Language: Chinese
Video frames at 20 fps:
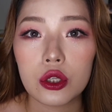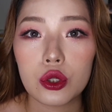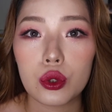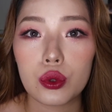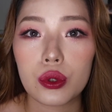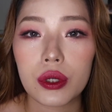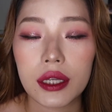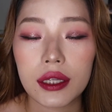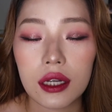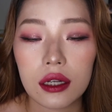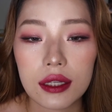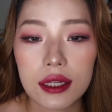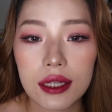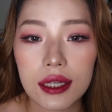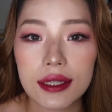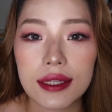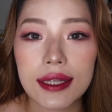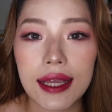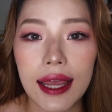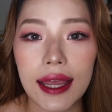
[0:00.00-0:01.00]
就算到
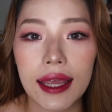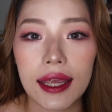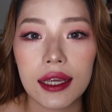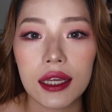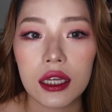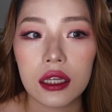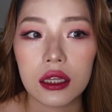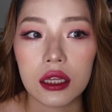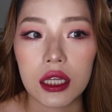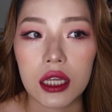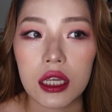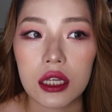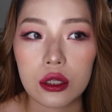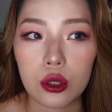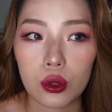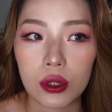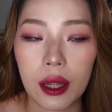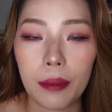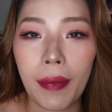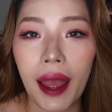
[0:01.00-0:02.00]
现在，你
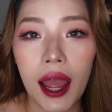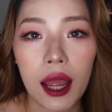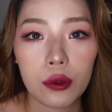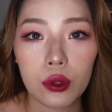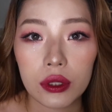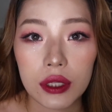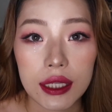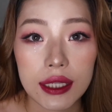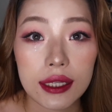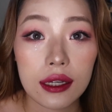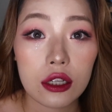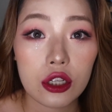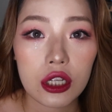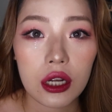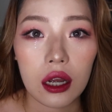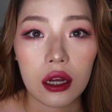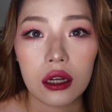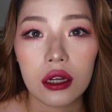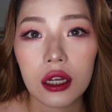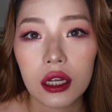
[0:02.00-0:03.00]
走在曼哈顿的街
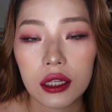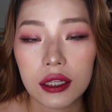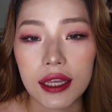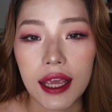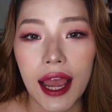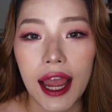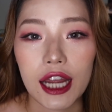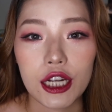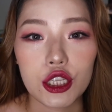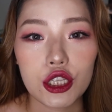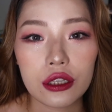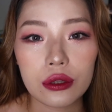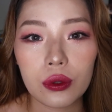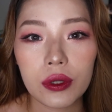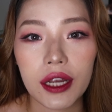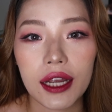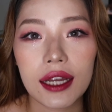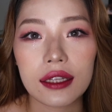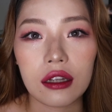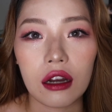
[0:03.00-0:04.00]
上，也还是
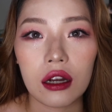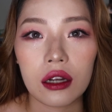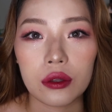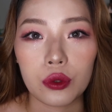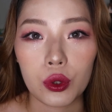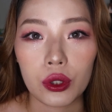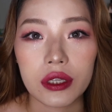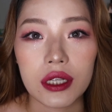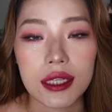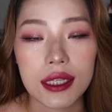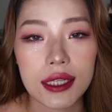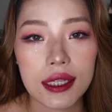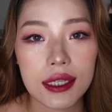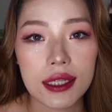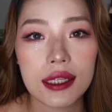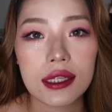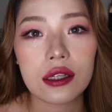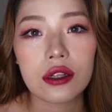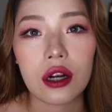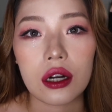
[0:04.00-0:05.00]
会看到很多人熙
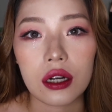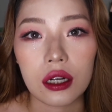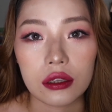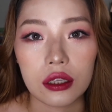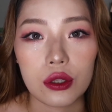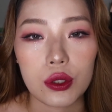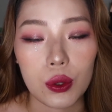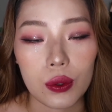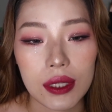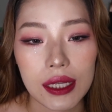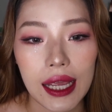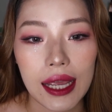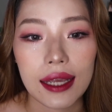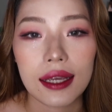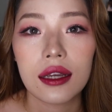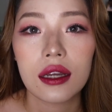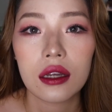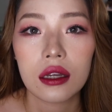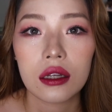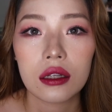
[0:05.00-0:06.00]
熙攘攘的走
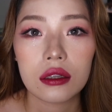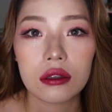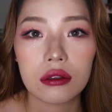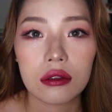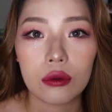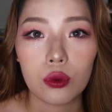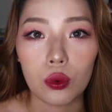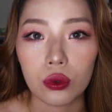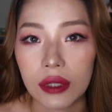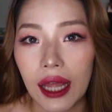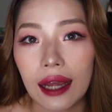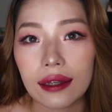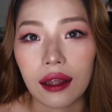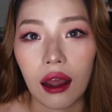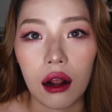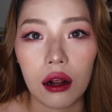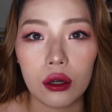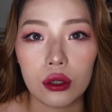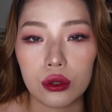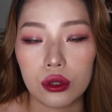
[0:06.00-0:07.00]
在五大
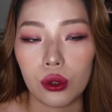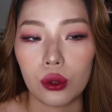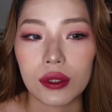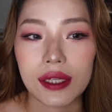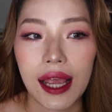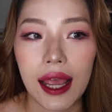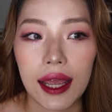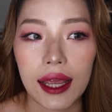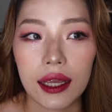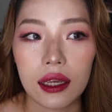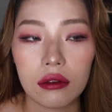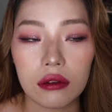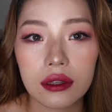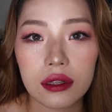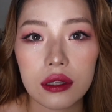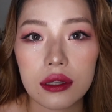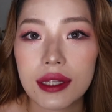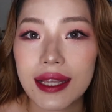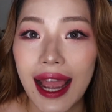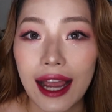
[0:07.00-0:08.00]
道、走在
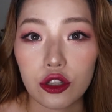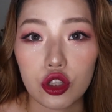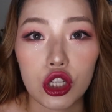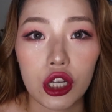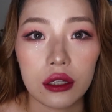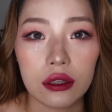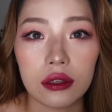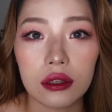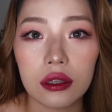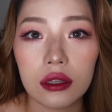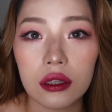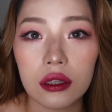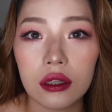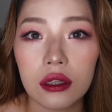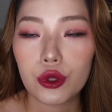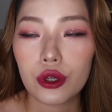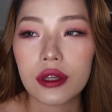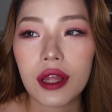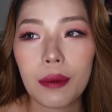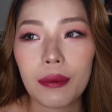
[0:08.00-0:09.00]
下城。
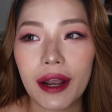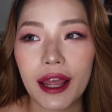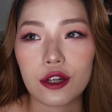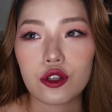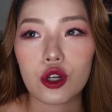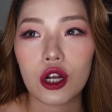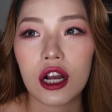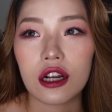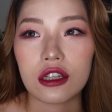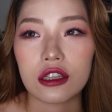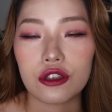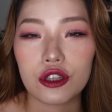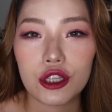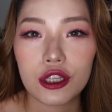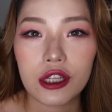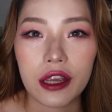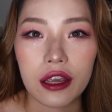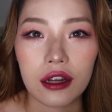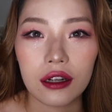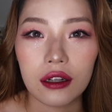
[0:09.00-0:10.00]
对他们来说，好像这
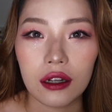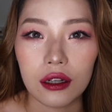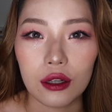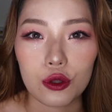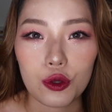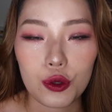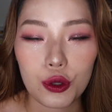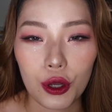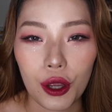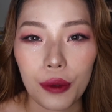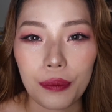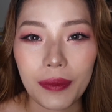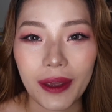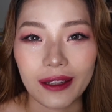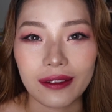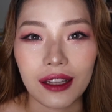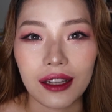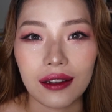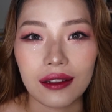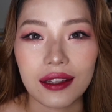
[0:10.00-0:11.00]
是一个全
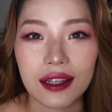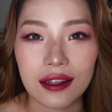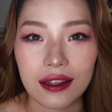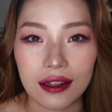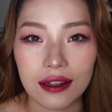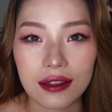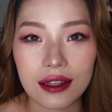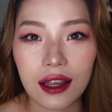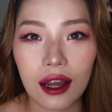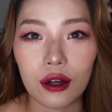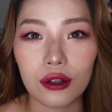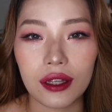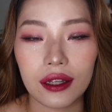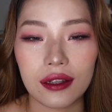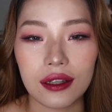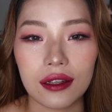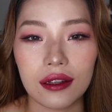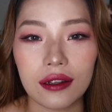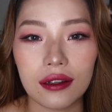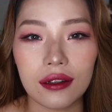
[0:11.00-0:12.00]
民的提早的
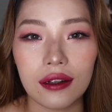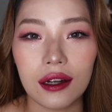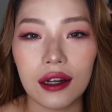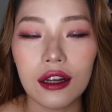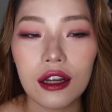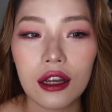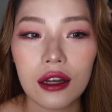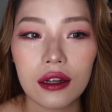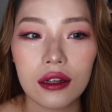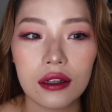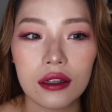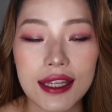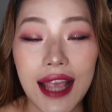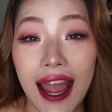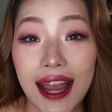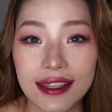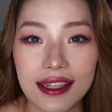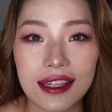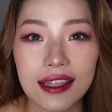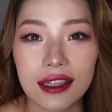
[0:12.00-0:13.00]
一个。假
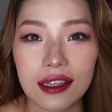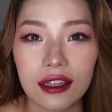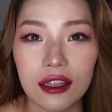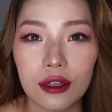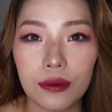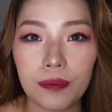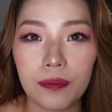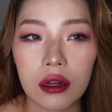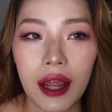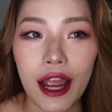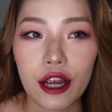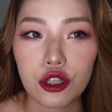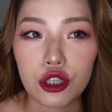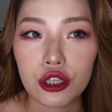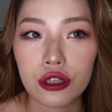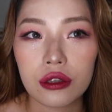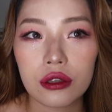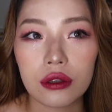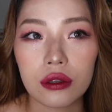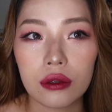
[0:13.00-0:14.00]
期还
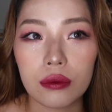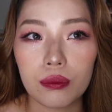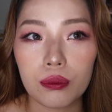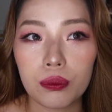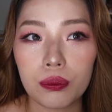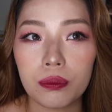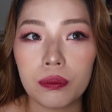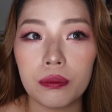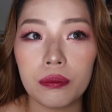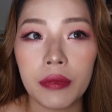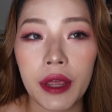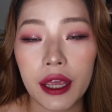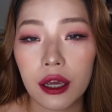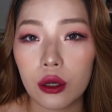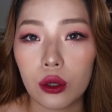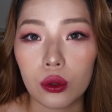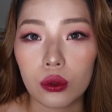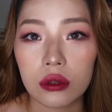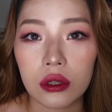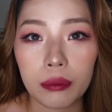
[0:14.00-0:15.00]
是没
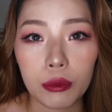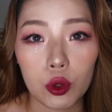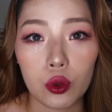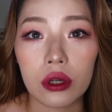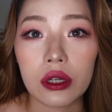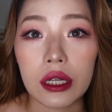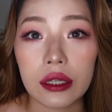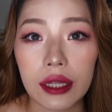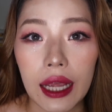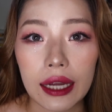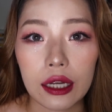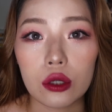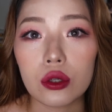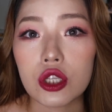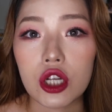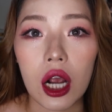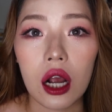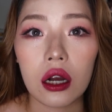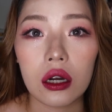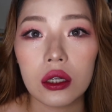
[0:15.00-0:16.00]
有那么多人戴口
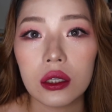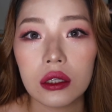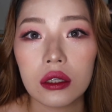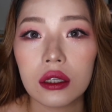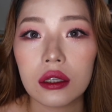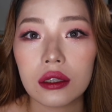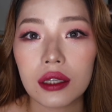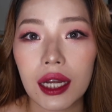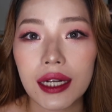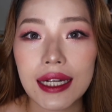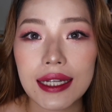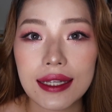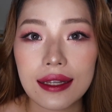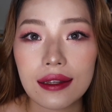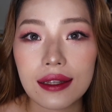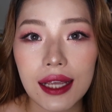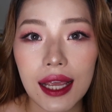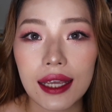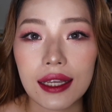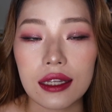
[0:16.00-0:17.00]
罩，当然
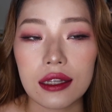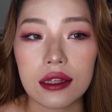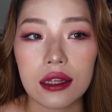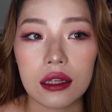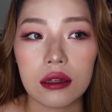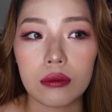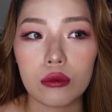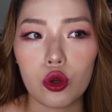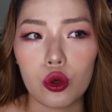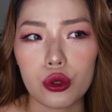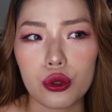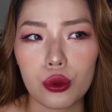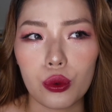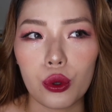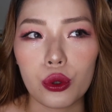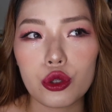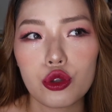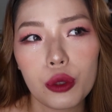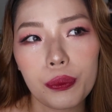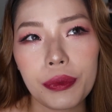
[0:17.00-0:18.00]
现在已经，我就我
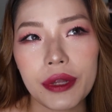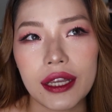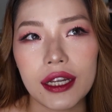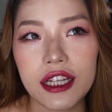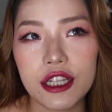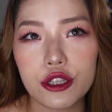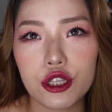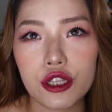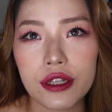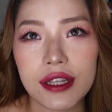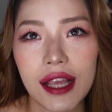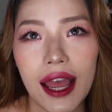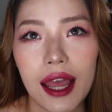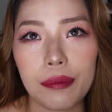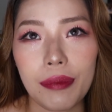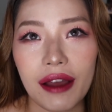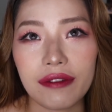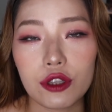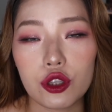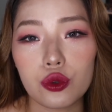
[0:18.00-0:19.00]
会说比例是在
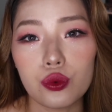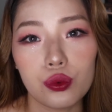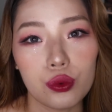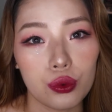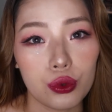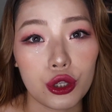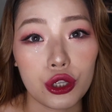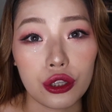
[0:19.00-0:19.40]
百分之五